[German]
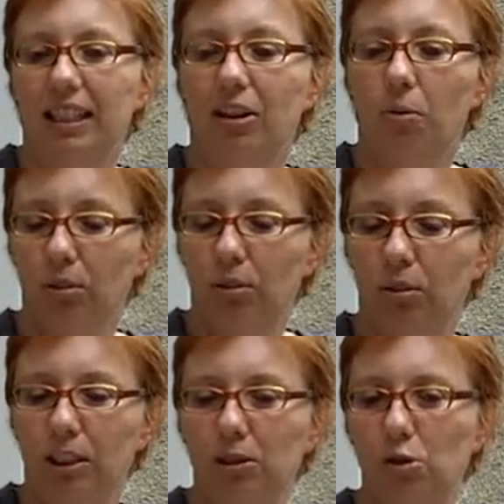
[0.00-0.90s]
um es
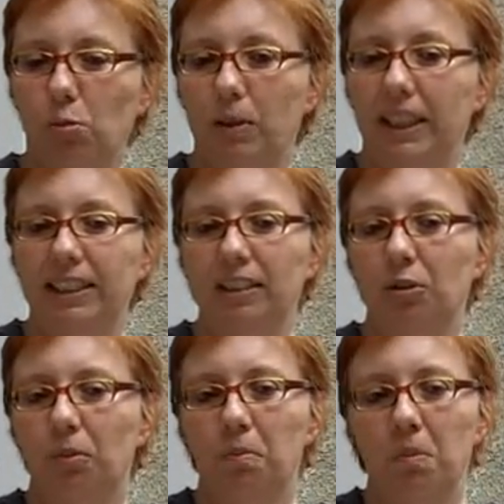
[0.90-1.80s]
durchzusprechen,
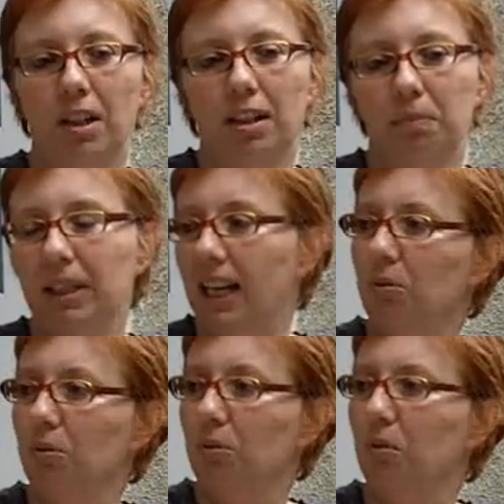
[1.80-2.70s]
um mir
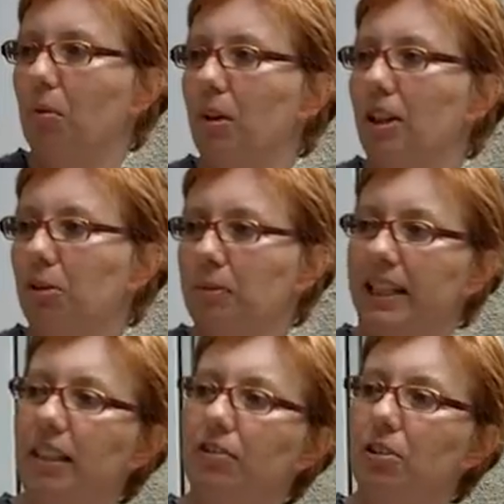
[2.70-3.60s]
Rat zu holen, um mir
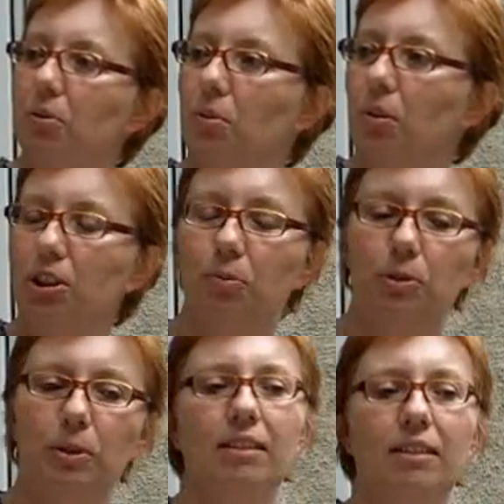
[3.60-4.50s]
Hilfe zu holen, um
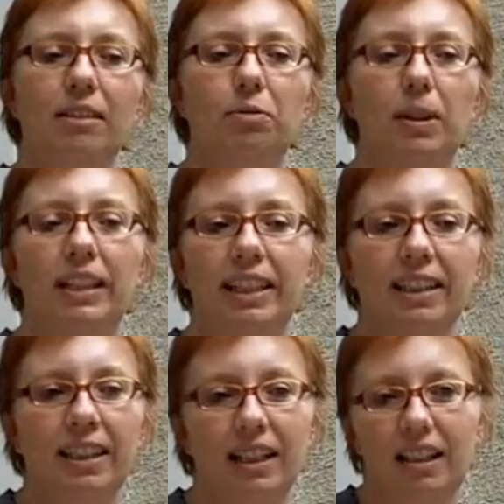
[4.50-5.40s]
zu legen,
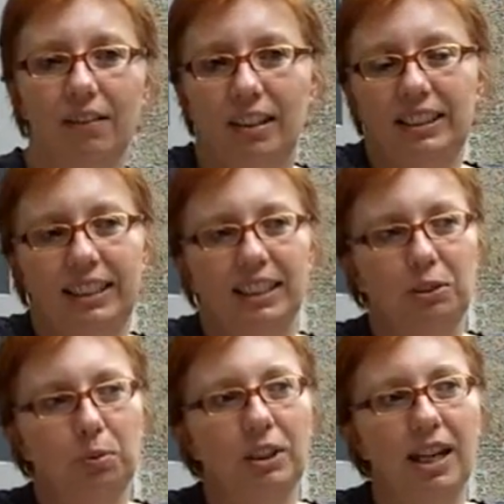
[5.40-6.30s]
überlegen, was ich jetzt
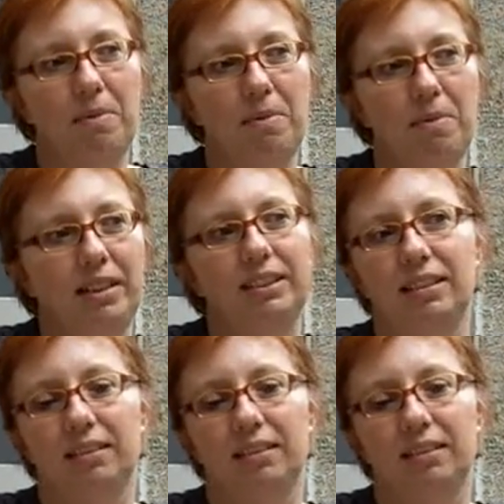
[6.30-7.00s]
tun kann, damit,